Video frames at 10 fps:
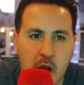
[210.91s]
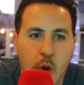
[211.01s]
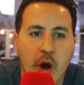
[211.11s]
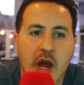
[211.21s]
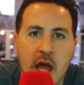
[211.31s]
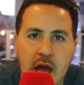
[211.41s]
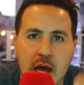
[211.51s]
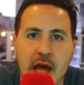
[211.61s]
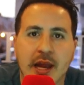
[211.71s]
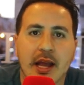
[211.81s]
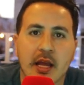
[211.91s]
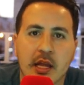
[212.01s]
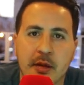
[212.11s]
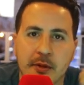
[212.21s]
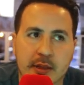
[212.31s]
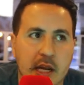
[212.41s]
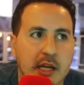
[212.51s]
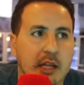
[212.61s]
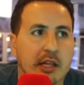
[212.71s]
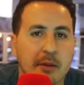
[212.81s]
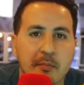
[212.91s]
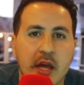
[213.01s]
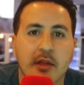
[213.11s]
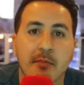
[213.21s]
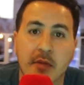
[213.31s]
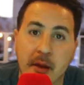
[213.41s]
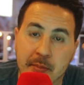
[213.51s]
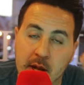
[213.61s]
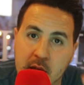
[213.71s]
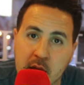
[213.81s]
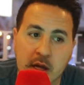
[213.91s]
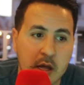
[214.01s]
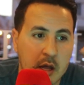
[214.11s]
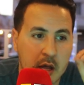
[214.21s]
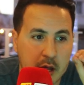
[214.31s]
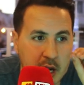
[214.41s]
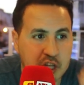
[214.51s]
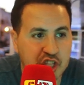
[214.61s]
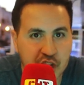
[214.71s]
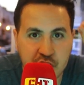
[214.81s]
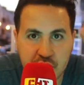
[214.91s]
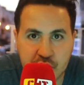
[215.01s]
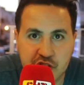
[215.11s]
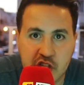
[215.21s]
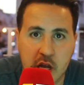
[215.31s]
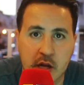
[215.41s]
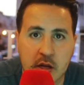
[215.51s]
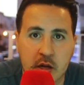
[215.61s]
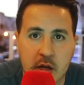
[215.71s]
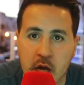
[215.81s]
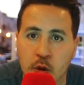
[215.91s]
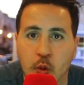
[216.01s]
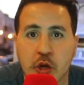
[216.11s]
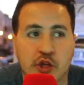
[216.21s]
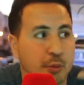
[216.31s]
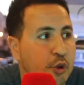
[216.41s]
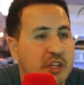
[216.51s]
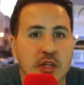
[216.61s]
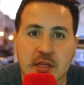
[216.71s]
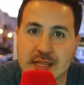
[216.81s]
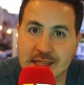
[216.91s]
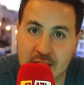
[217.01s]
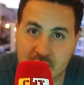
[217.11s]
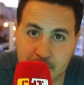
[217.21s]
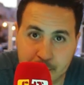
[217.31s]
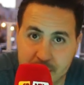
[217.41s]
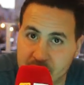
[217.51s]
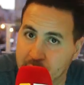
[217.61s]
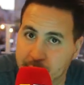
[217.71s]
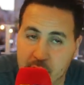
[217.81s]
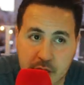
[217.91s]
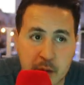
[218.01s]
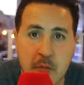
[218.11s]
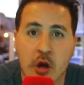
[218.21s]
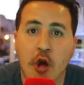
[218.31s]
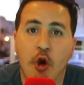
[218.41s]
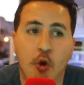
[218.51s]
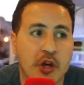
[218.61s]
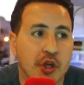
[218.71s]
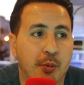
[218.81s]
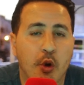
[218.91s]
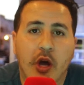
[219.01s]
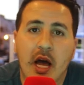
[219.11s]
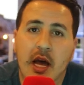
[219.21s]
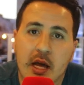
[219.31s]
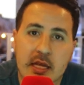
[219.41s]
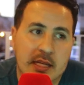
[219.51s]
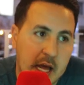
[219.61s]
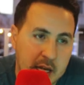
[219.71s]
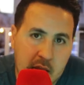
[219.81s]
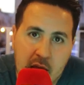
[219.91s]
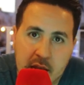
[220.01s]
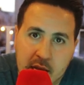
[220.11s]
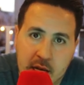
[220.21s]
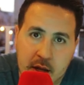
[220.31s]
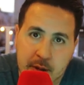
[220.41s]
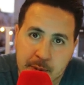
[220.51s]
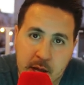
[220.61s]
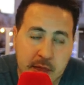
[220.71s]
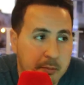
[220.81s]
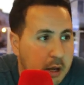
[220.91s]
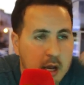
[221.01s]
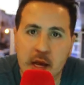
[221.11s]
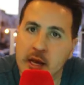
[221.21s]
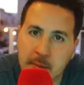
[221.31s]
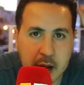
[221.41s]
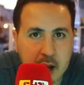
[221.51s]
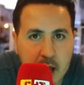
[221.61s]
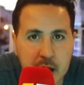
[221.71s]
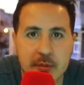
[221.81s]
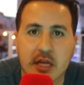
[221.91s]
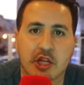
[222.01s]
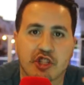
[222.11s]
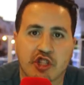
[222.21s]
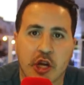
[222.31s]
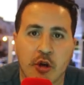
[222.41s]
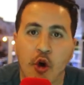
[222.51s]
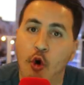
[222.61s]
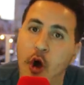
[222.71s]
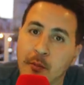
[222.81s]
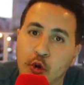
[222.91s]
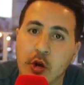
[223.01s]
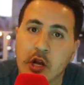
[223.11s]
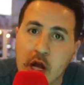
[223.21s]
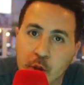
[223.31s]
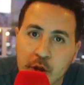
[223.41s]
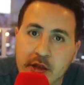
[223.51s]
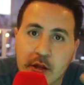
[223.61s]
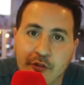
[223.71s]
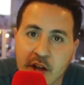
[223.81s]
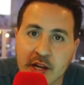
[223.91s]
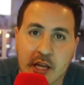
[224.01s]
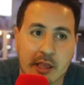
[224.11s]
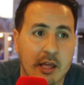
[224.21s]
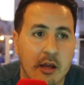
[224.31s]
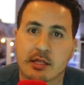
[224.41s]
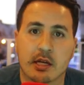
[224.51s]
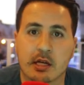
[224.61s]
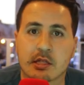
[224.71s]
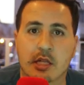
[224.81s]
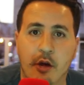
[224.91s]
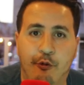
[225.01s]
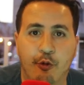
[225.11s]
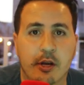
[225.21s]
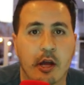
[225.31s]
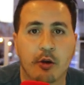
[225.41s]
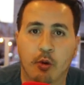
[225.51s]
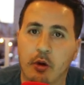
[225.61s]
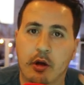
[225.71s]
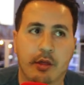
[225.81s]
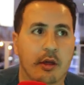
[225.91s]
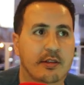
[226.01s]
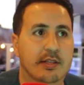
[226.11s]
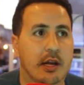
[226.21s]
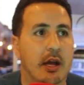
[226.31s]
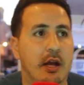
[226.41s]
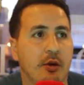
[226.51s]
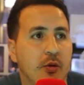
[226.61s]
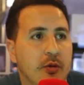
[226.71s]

قوقا ارغيري تاكد 100% باللي الحاجه تني تتجاه يعني هو تجبد تغضب بطرق بنادم وجبو قاغ انا غير خارق نخ بنادم انما قاغ من يجان والحمد لله وذا اتفقن كذي العفويه ينو الصراحه ينو